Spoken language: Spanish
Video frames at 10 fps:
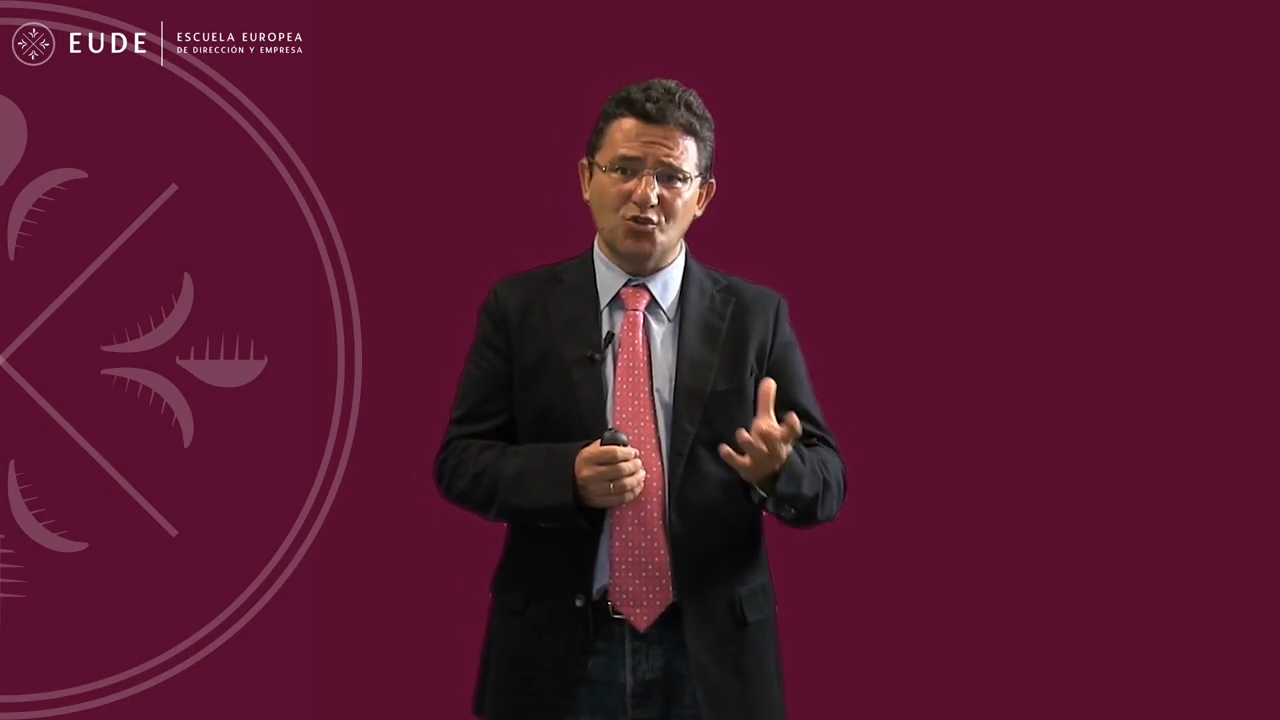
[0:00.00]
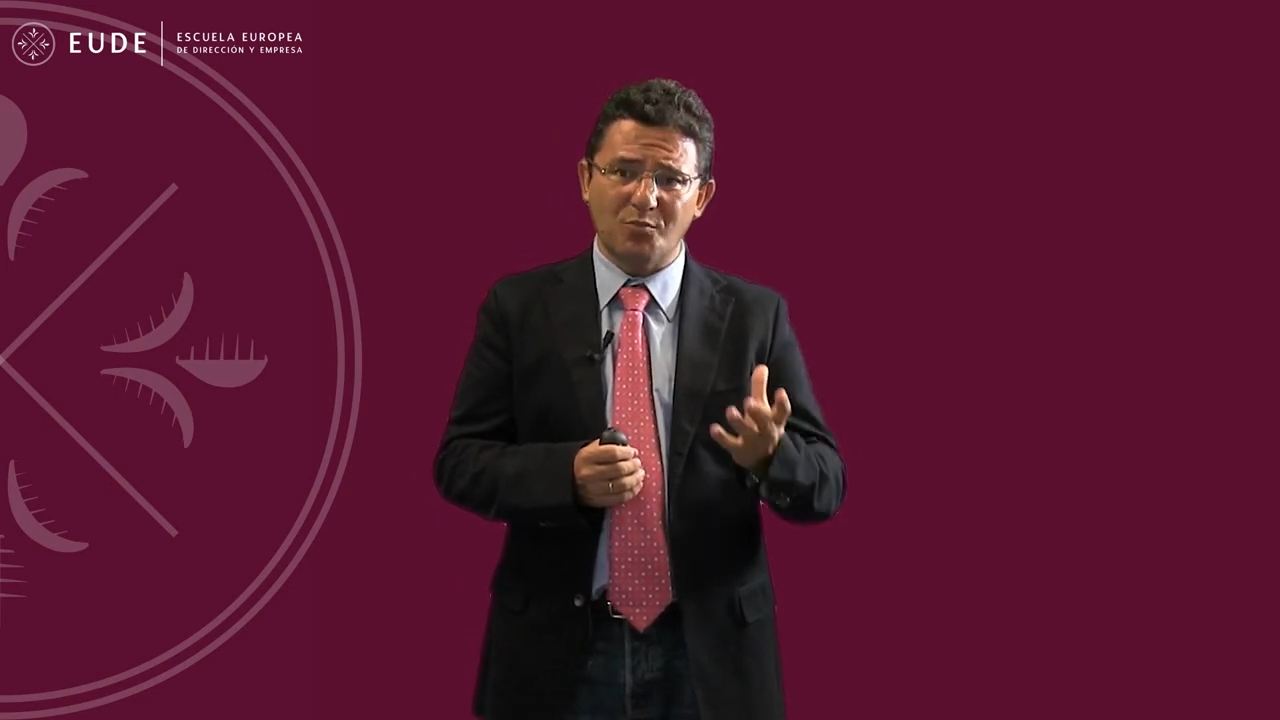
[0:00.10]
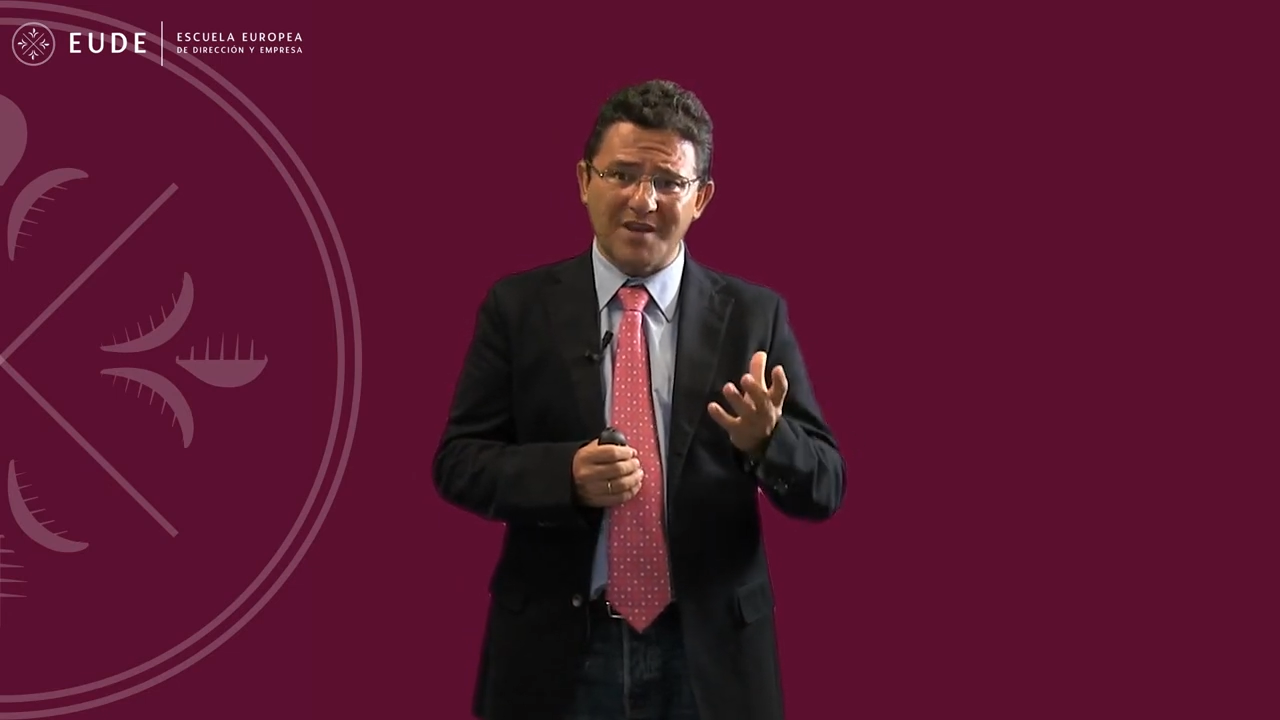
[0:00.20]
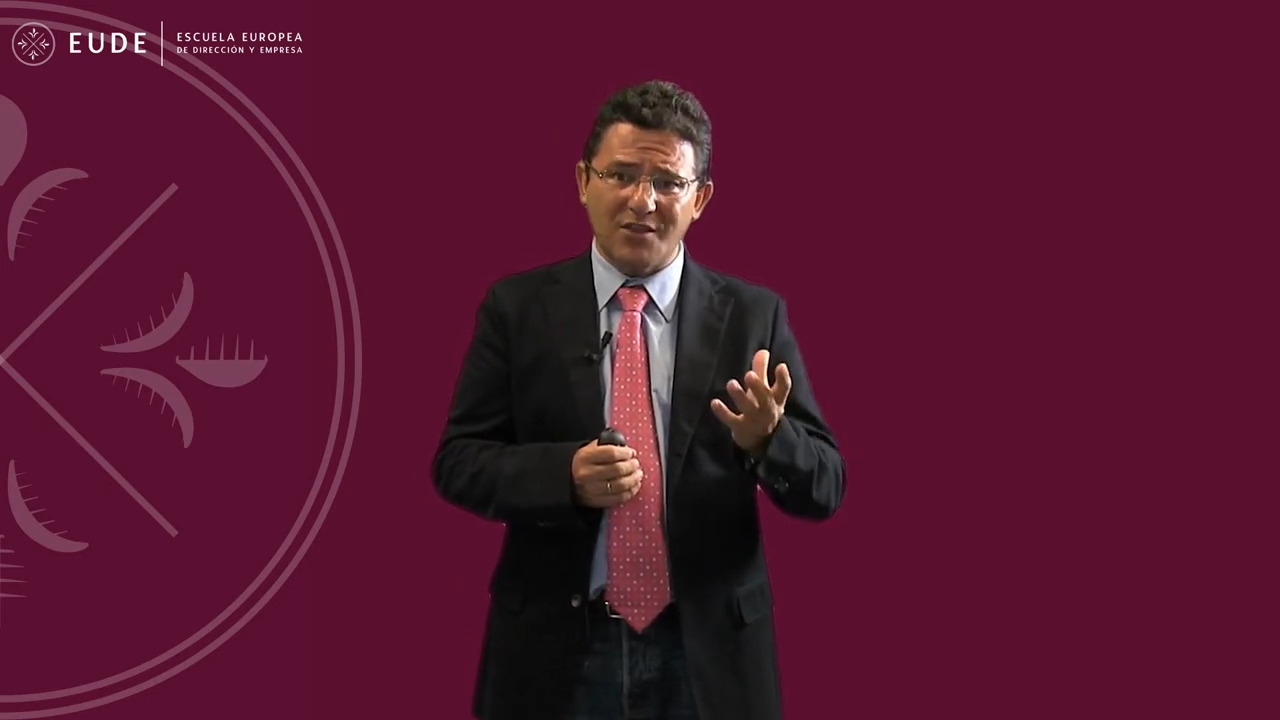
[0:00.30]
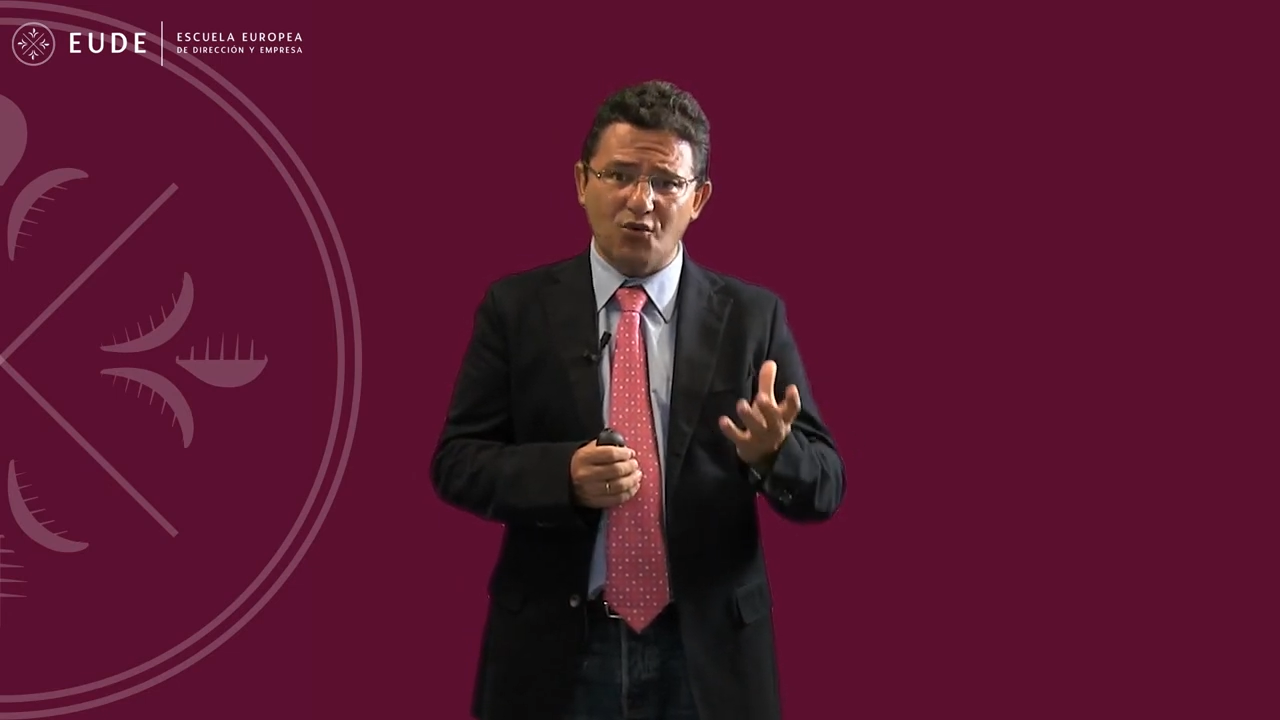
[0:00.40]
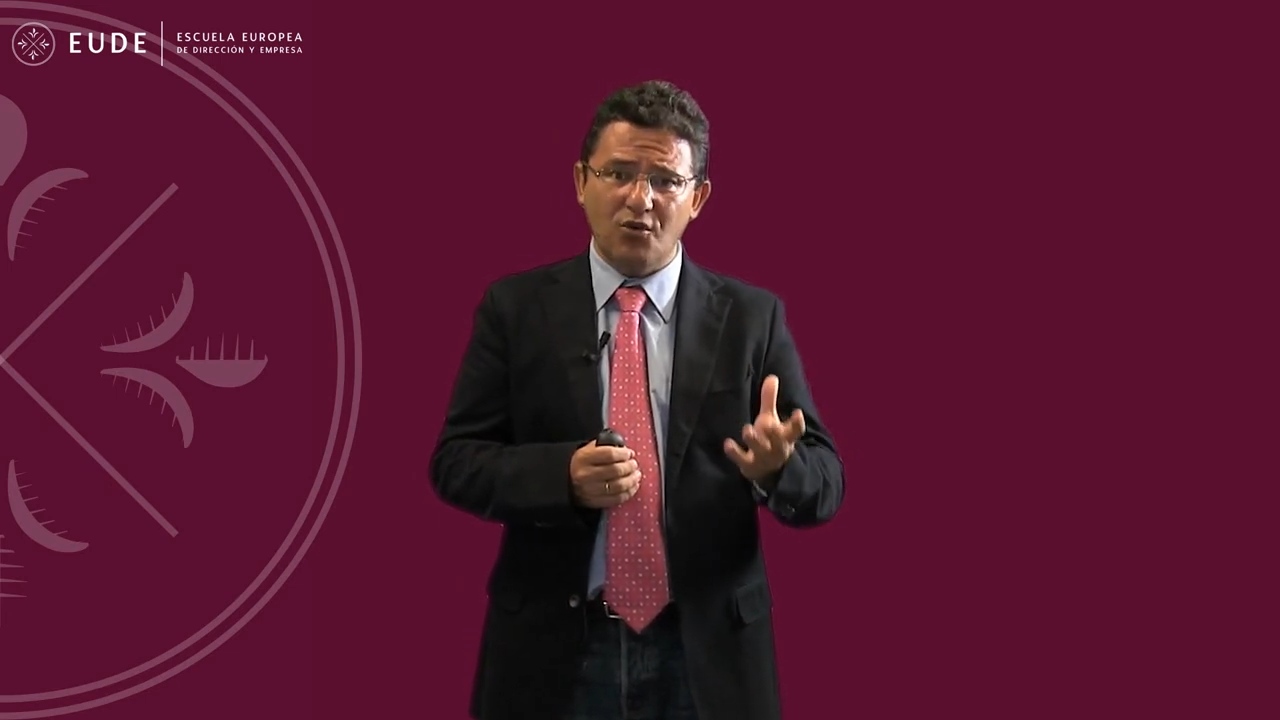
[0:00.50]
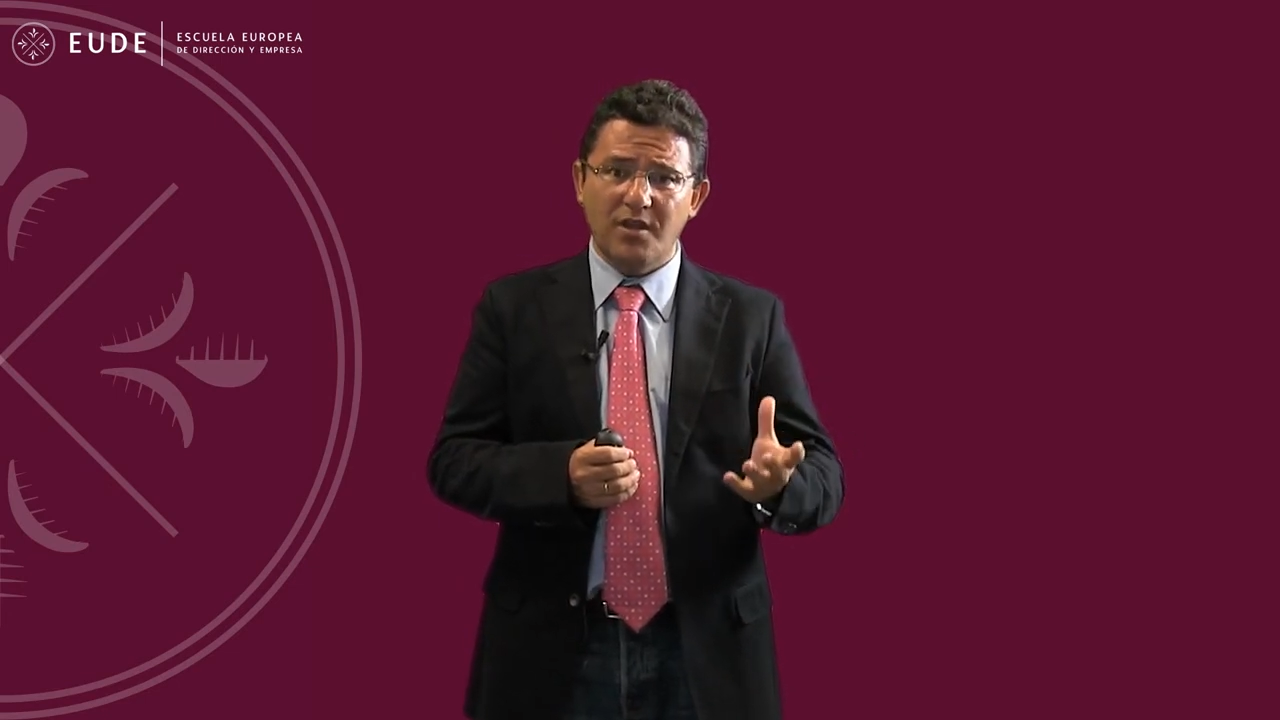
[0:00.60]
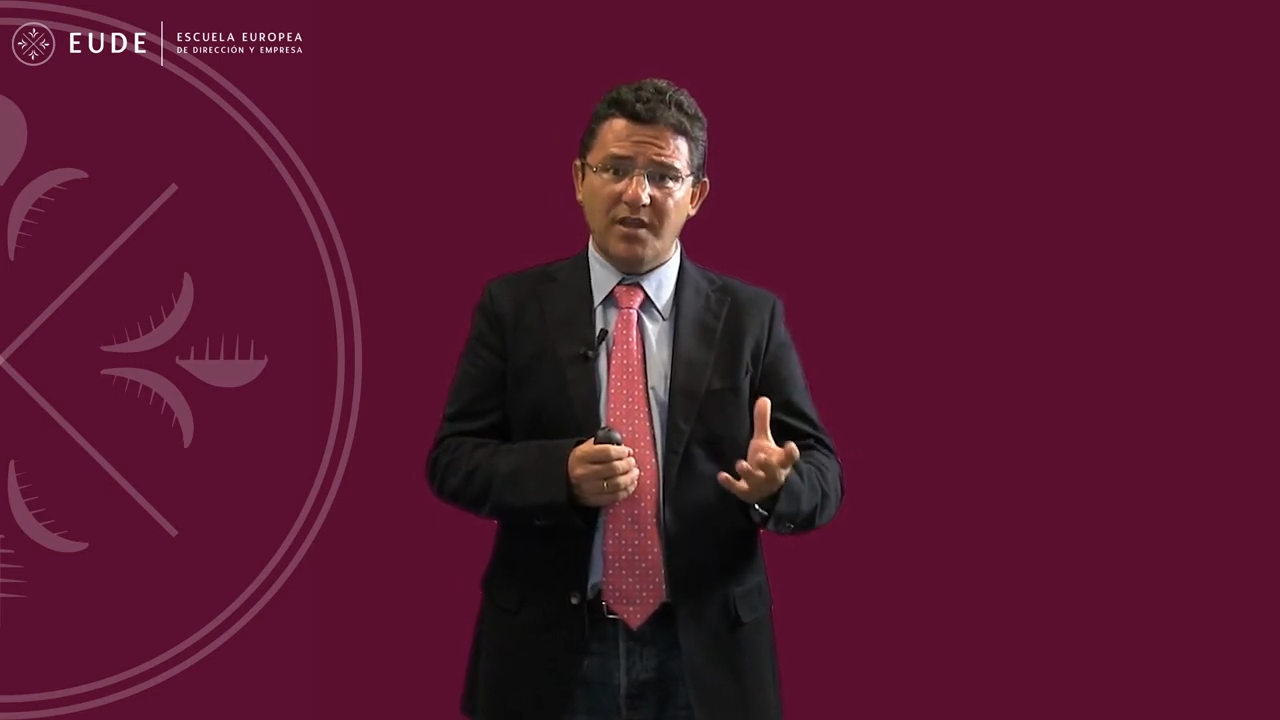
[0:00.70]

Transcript: superado